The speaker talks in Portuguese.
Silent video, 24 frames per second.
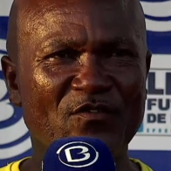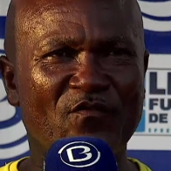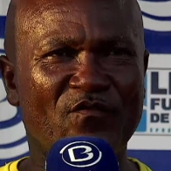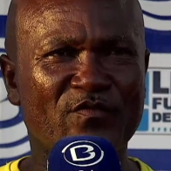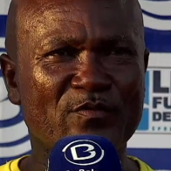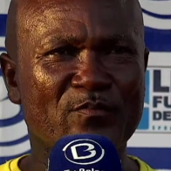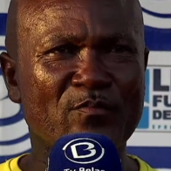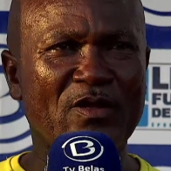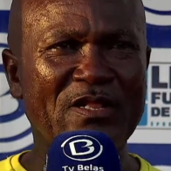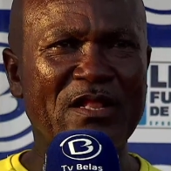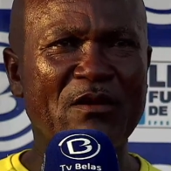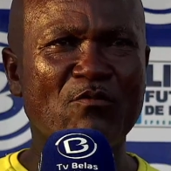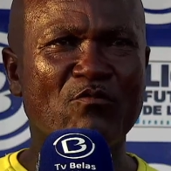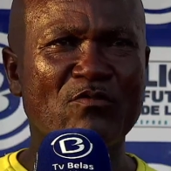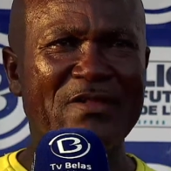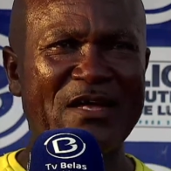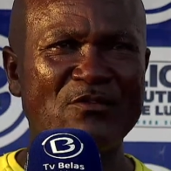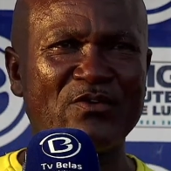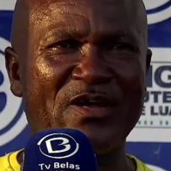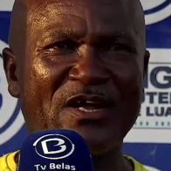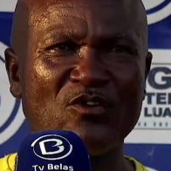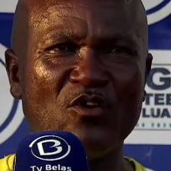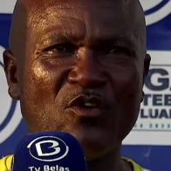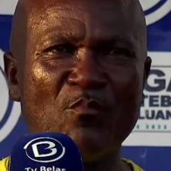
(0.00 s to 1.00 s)
O futebol
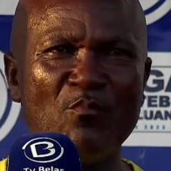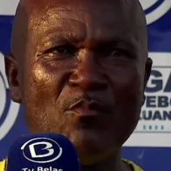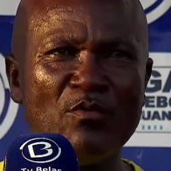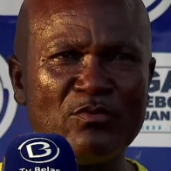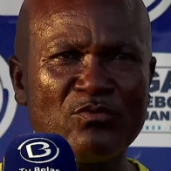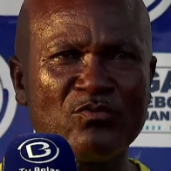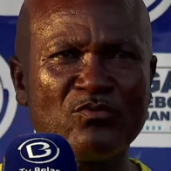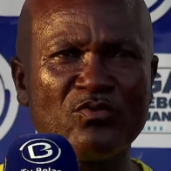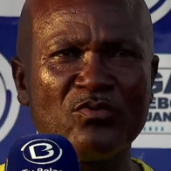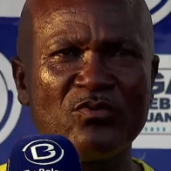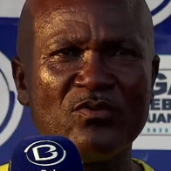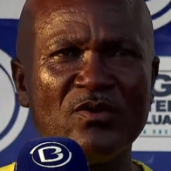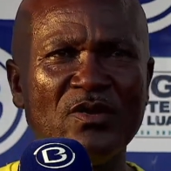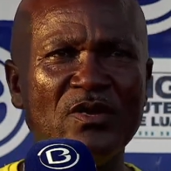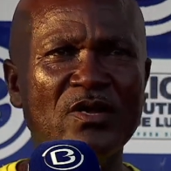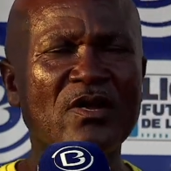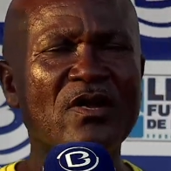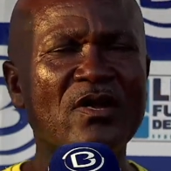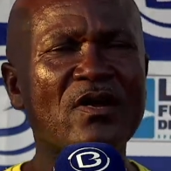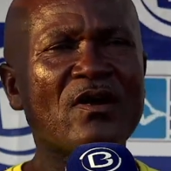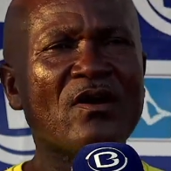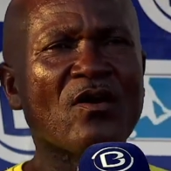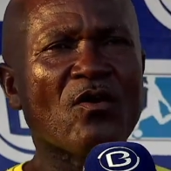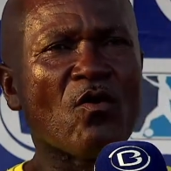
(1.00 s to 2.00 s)
angolano ganhou muito
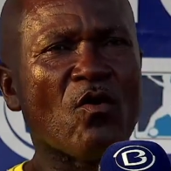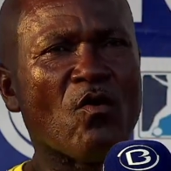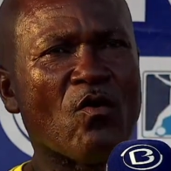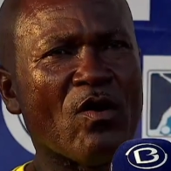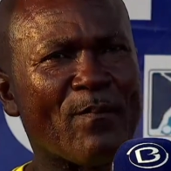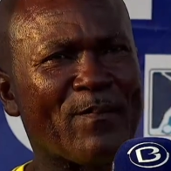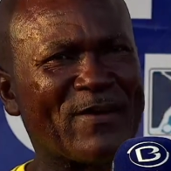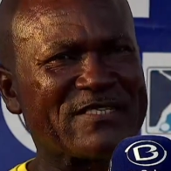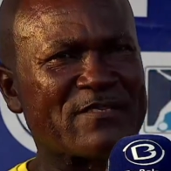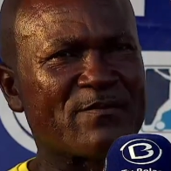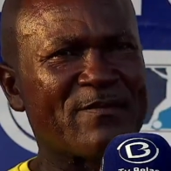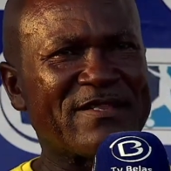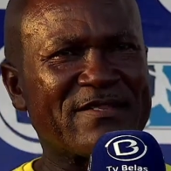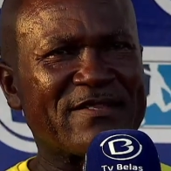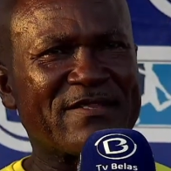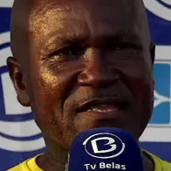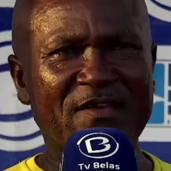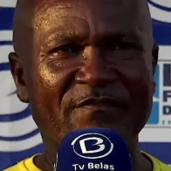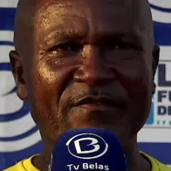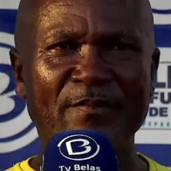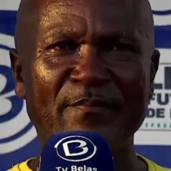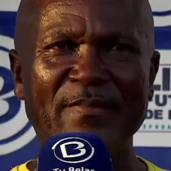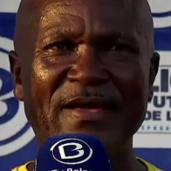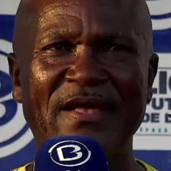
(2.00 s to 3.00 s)
com o aparecimento da
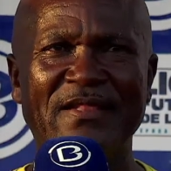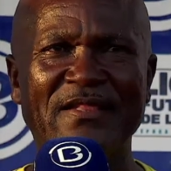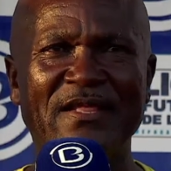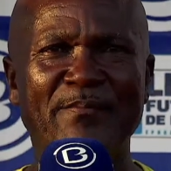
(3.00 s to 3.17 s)
TV Bela